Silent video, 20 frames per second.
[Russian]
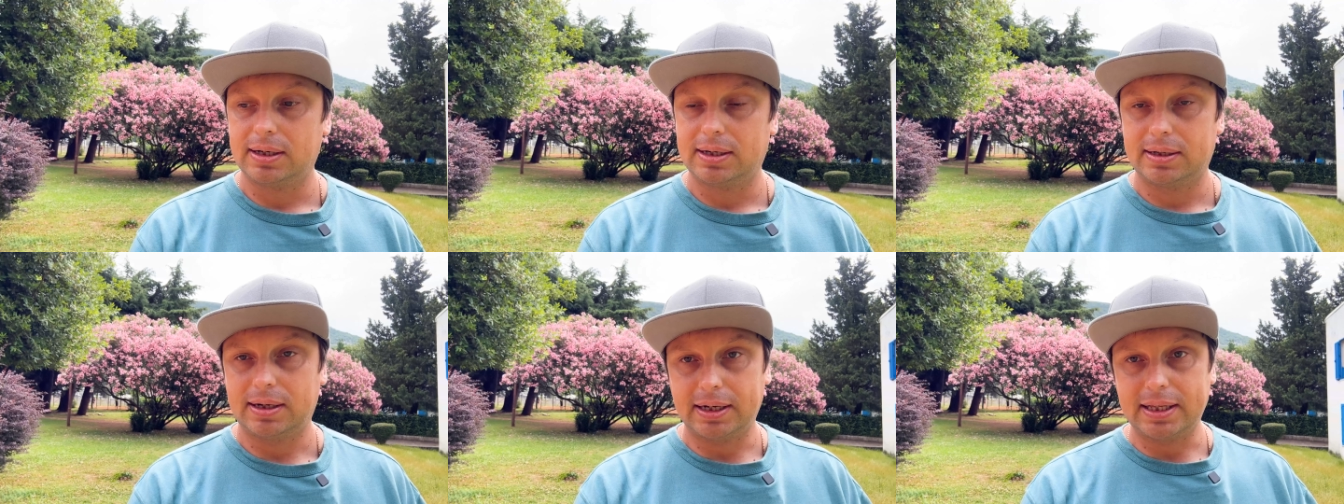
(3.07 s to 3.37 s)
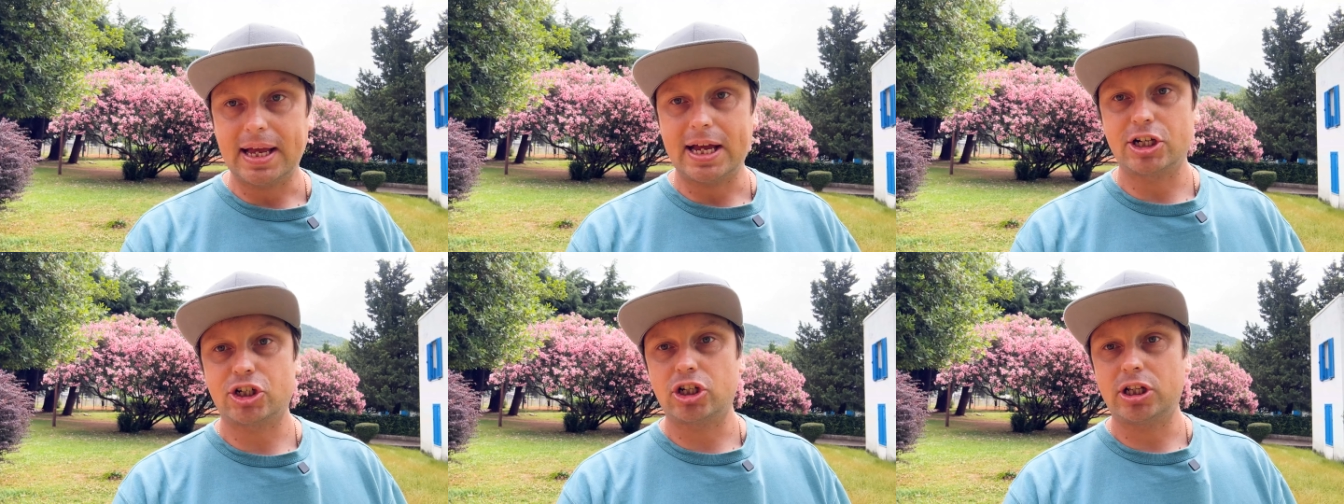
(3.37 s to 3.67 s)

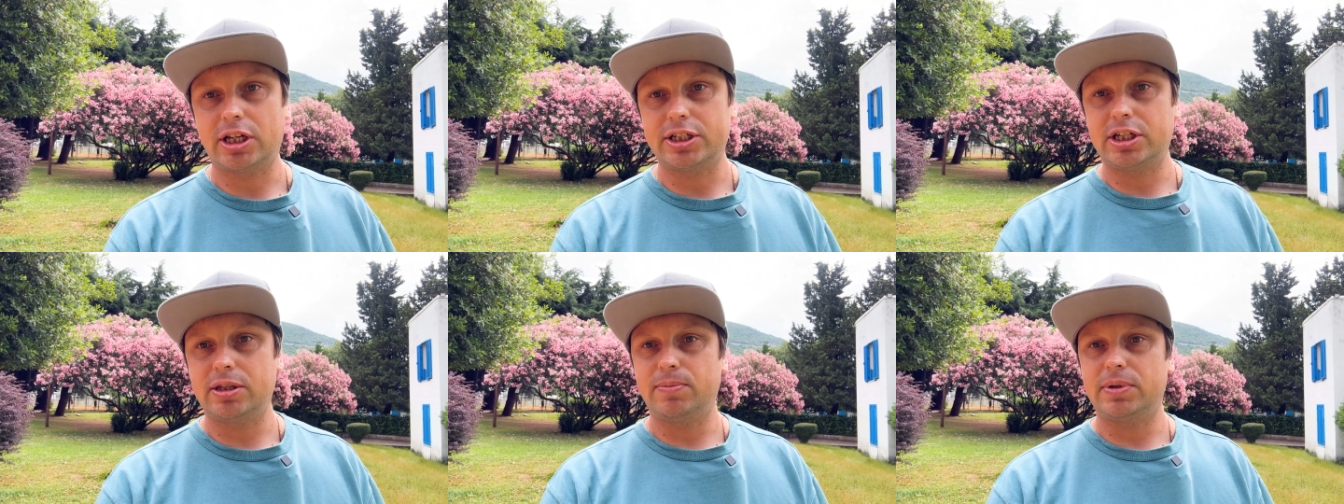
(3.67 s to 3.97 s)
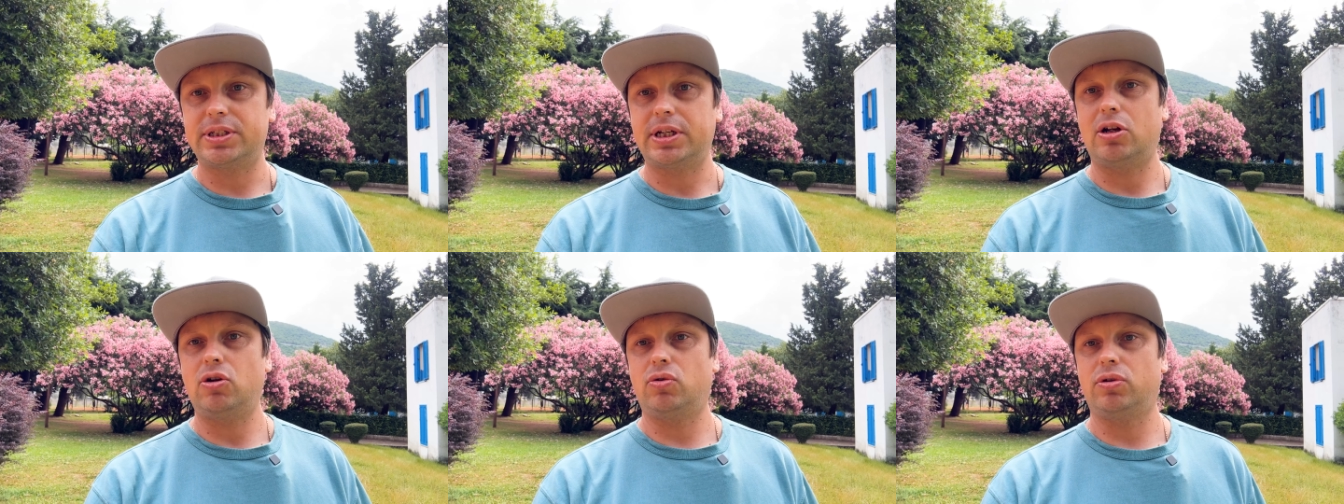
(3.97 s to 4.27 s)
Когда я жил один
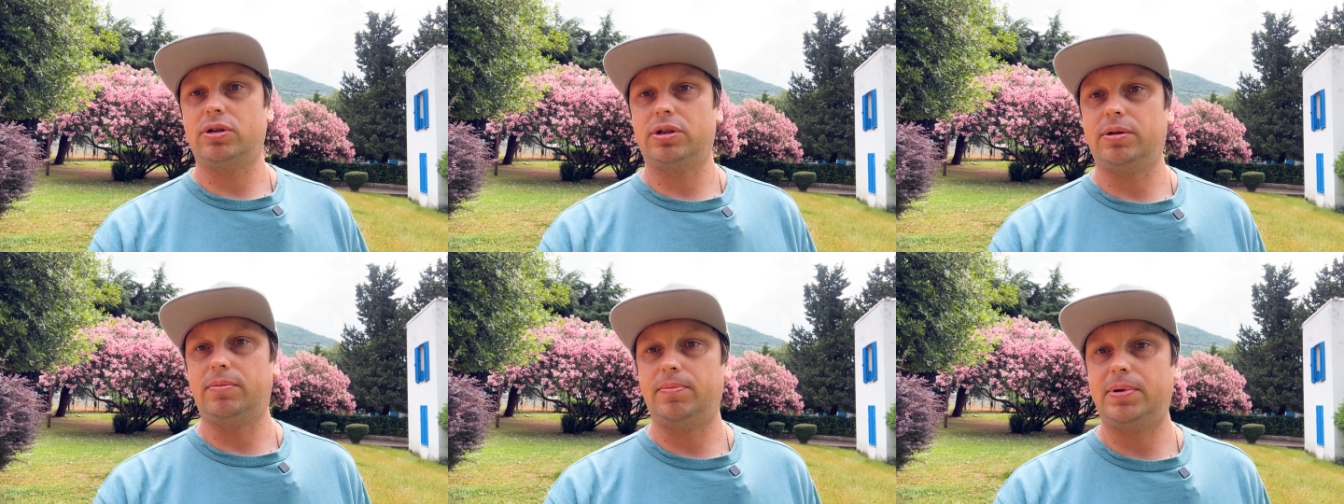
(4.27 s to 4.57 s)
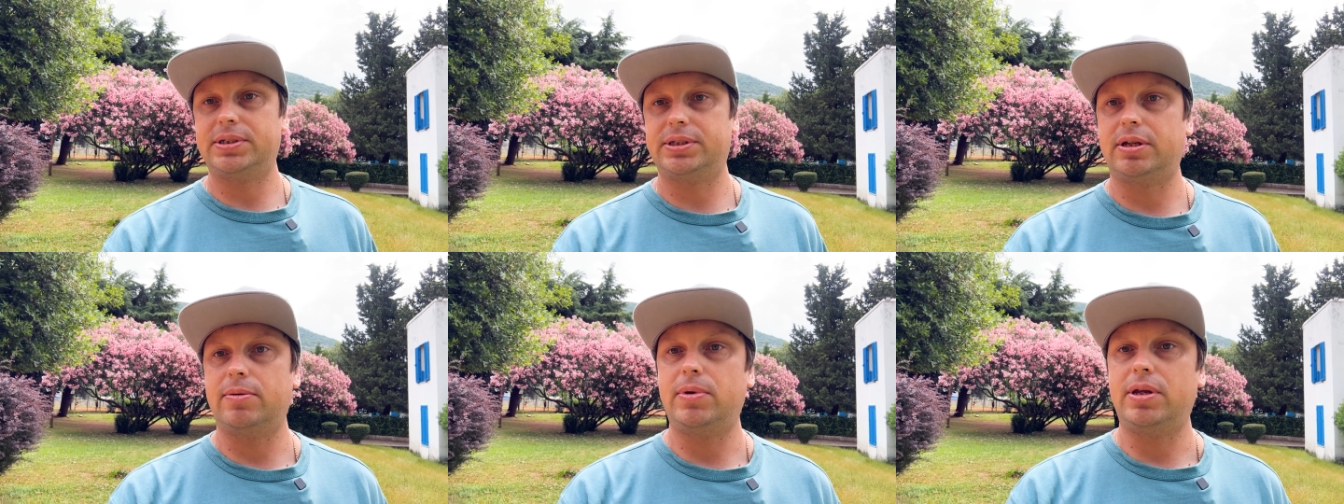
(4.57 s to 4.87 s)
без Алены,
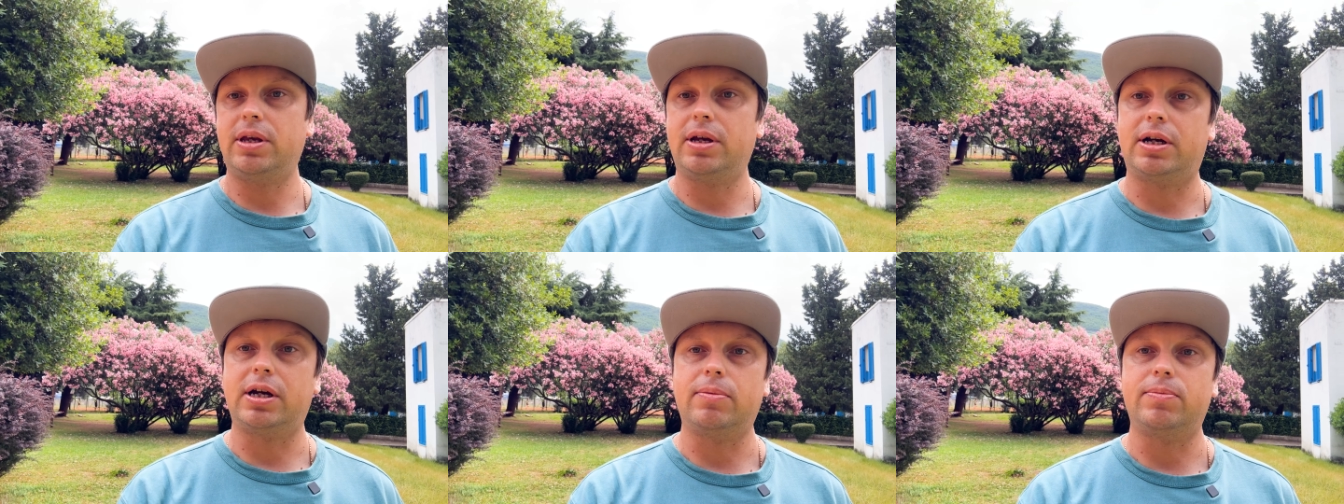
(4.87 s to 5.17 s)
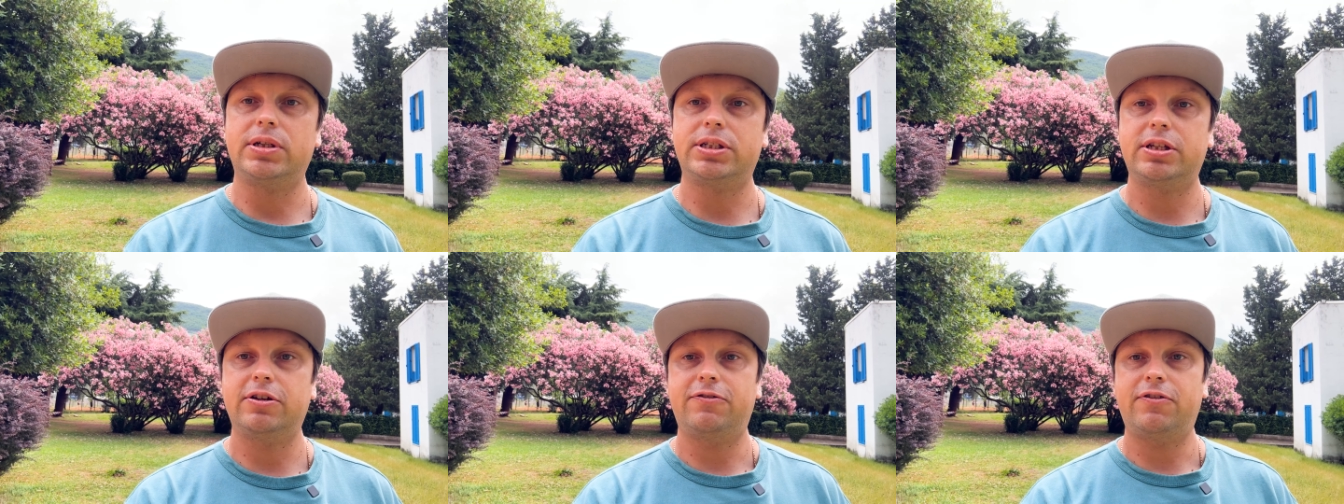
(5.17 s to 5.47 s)
без Доминика и
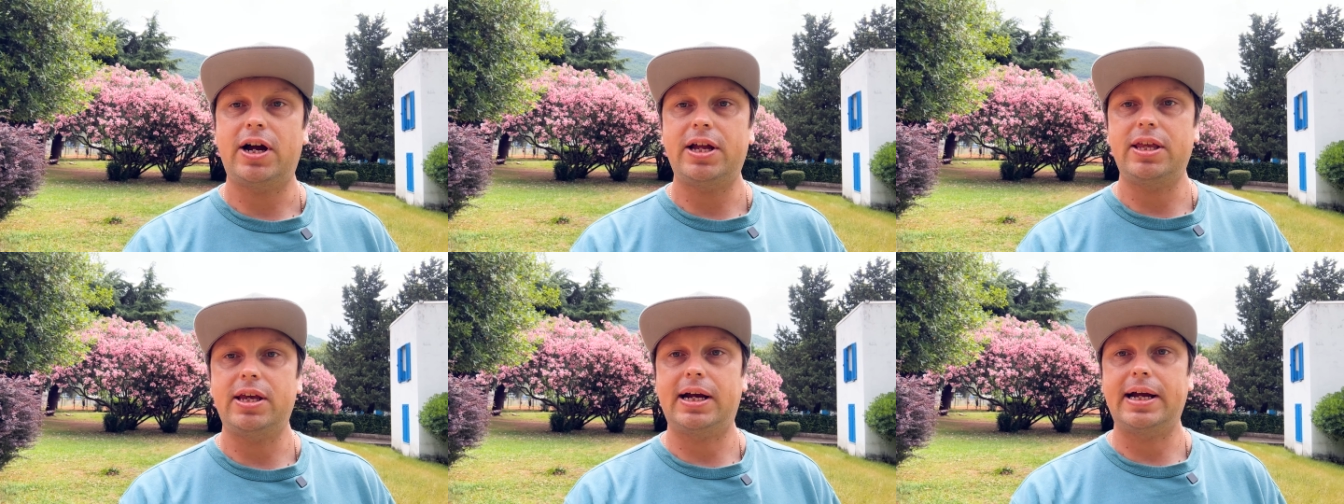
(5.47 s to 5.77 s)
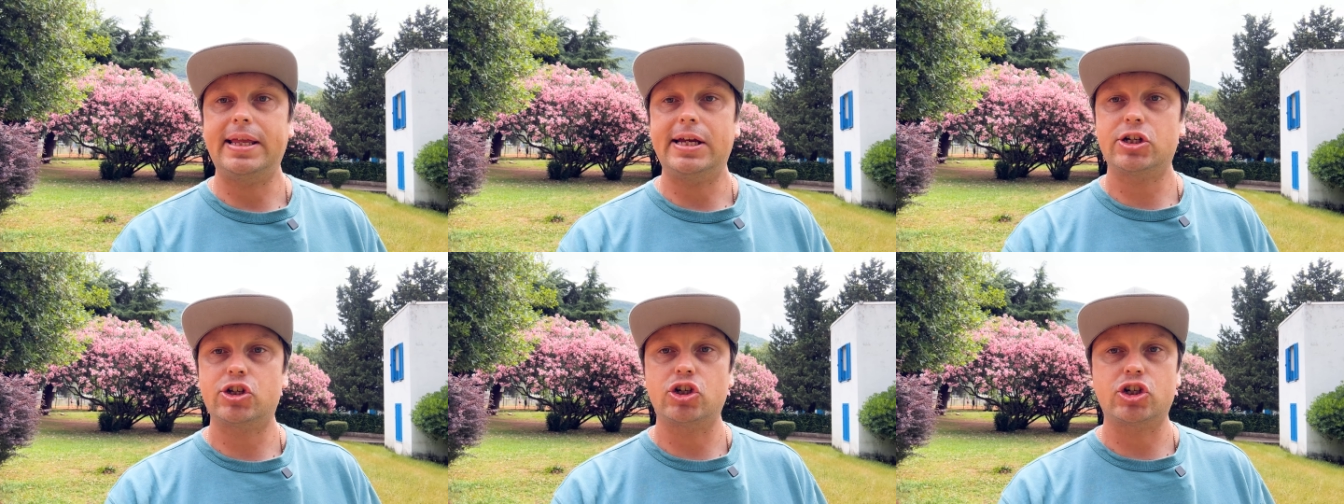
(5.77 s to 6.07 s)
без Стефании,
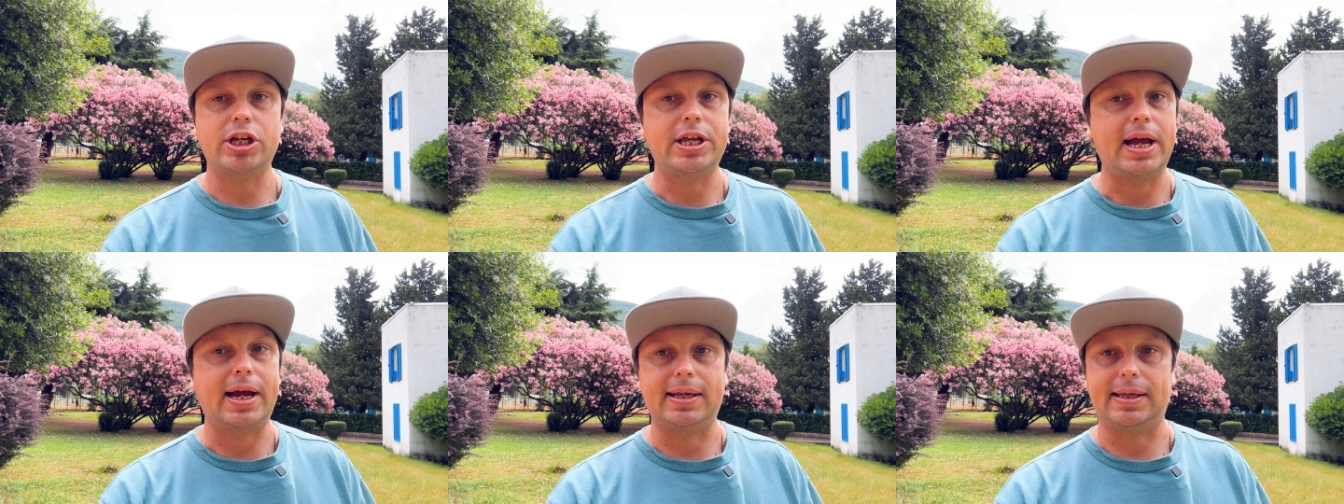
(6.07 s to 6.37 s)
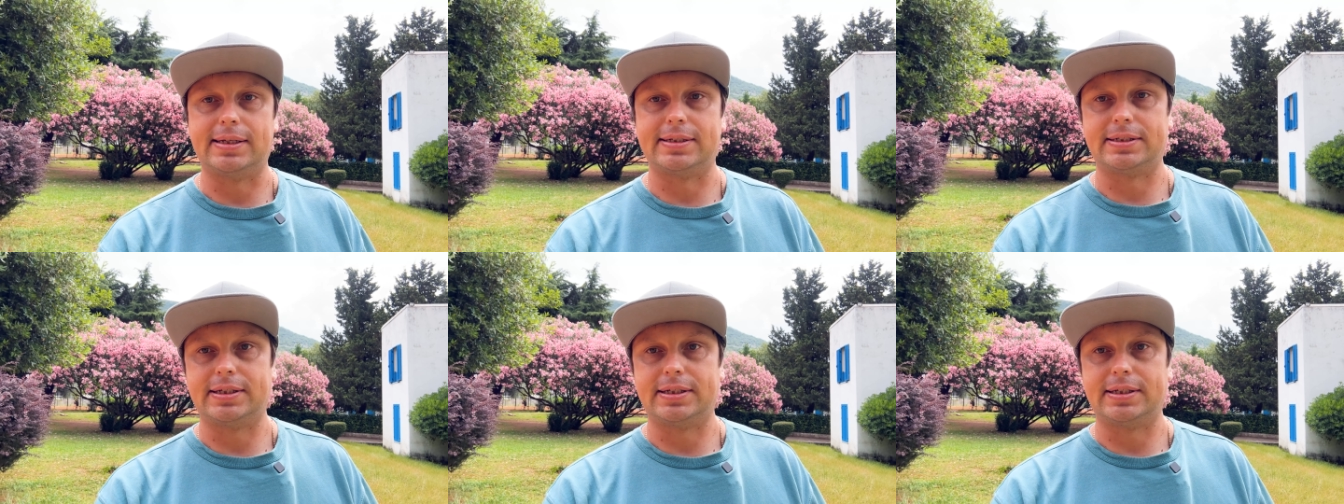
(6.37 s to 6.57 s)
конечно же, я не